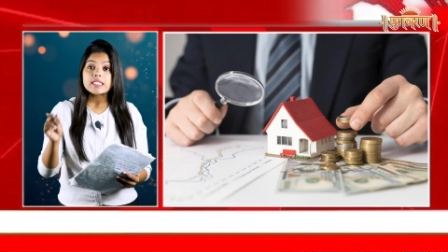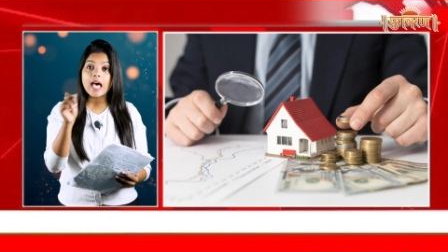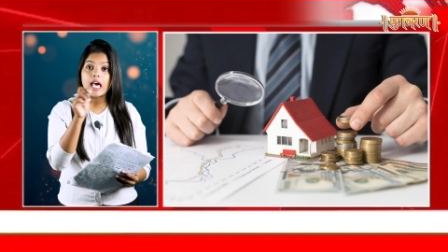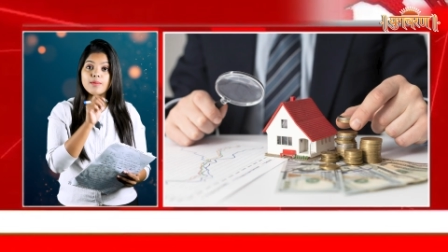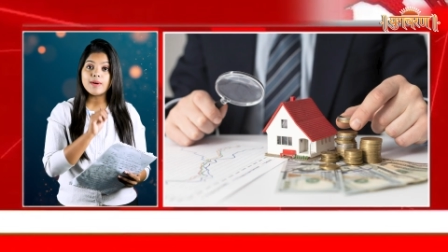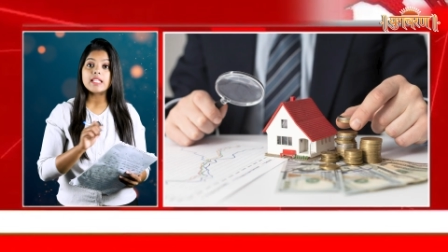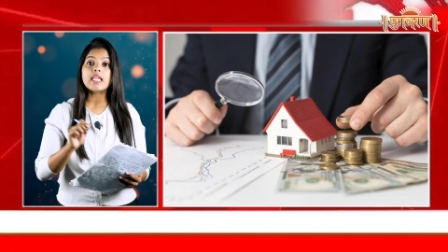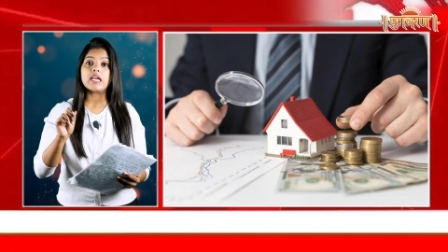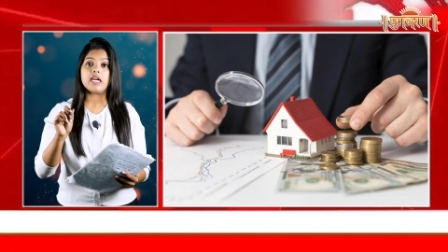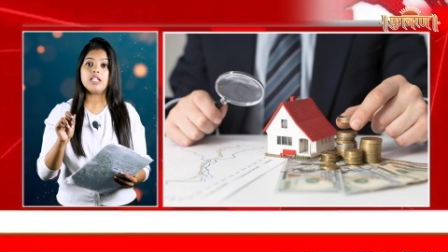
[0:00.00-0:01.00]
साल भर
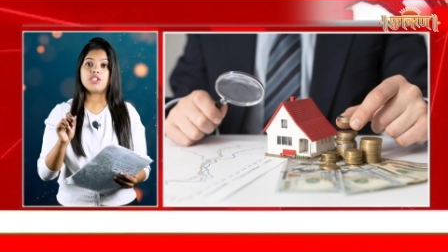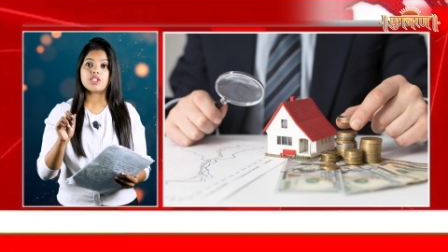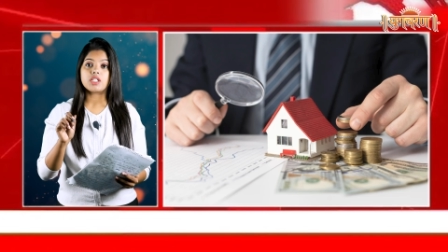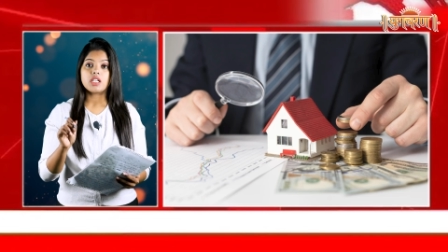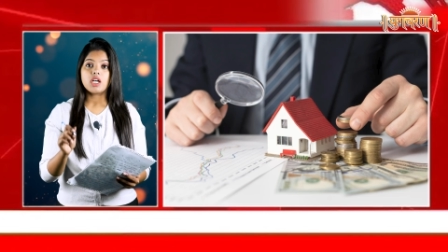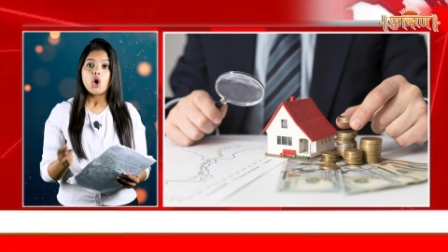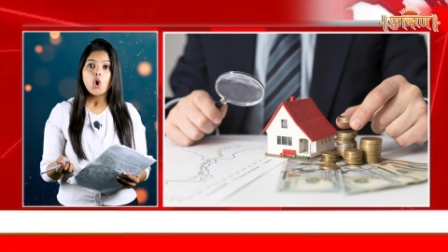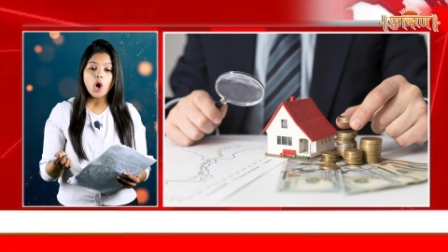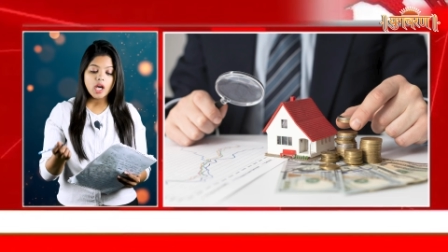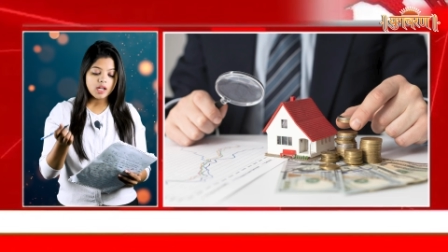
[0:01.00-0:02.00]
के खर्च
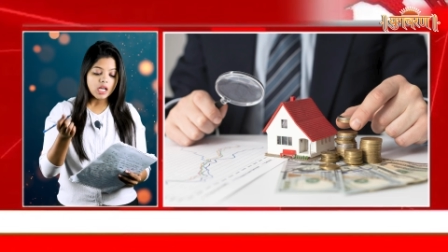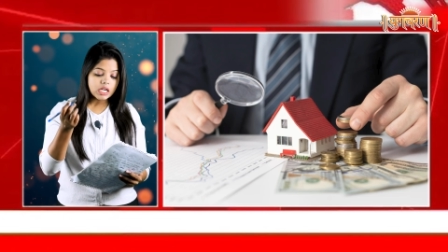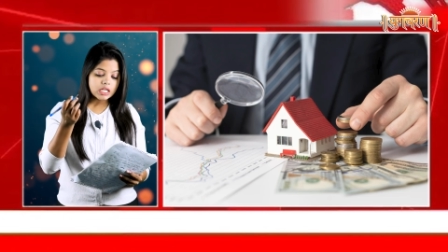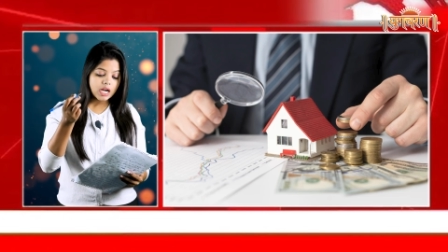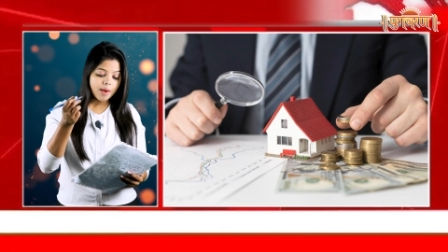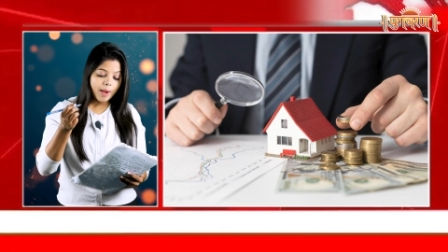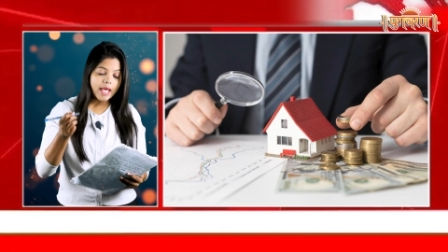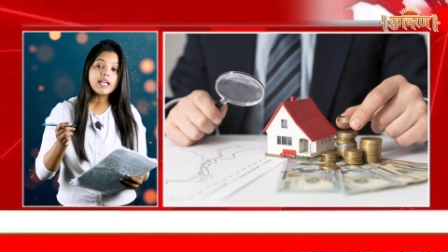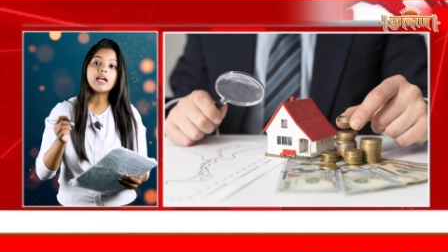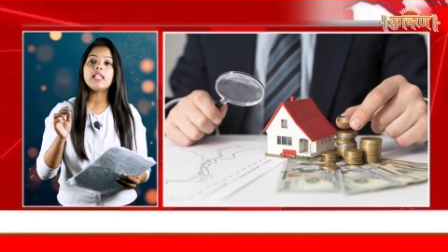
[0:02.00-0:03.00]
और
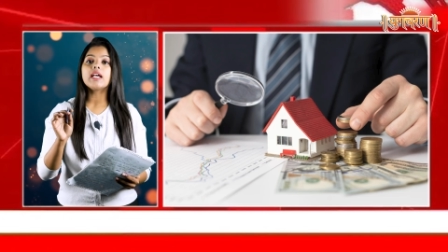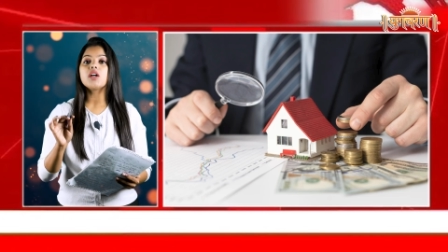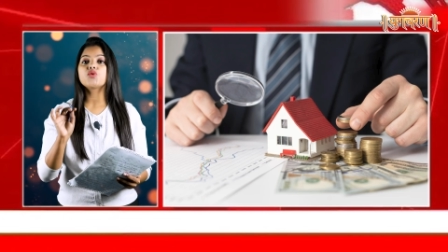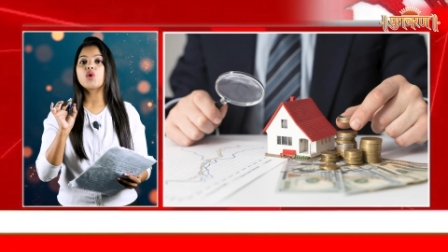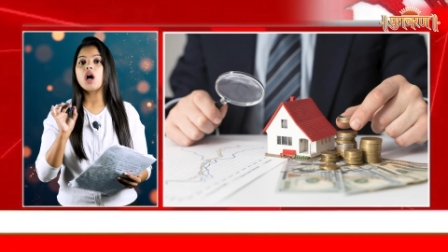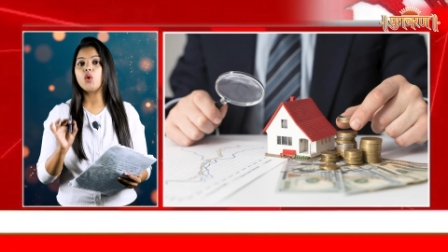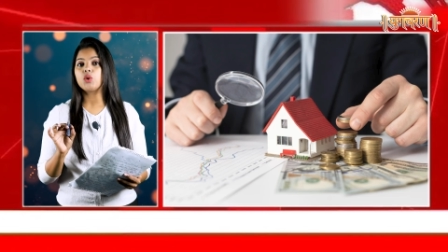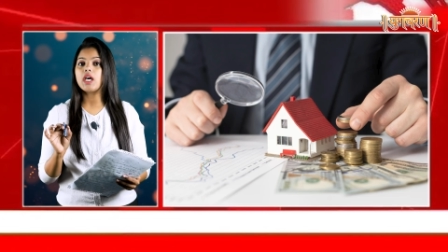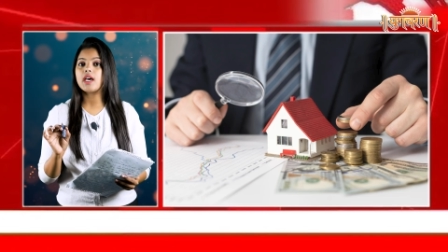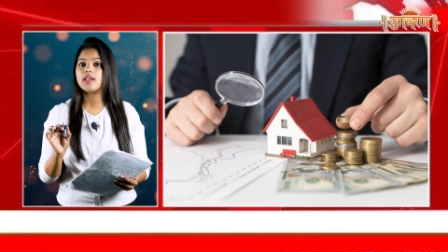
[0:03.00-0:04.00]
कमाई का लेखा जोखा
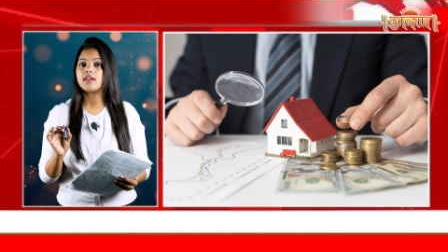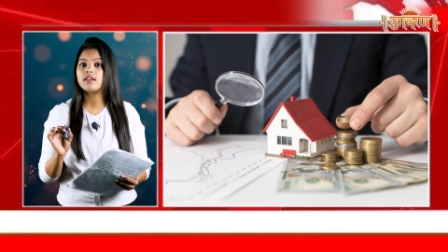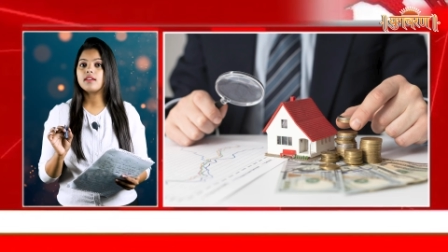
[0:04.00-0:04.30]
होता है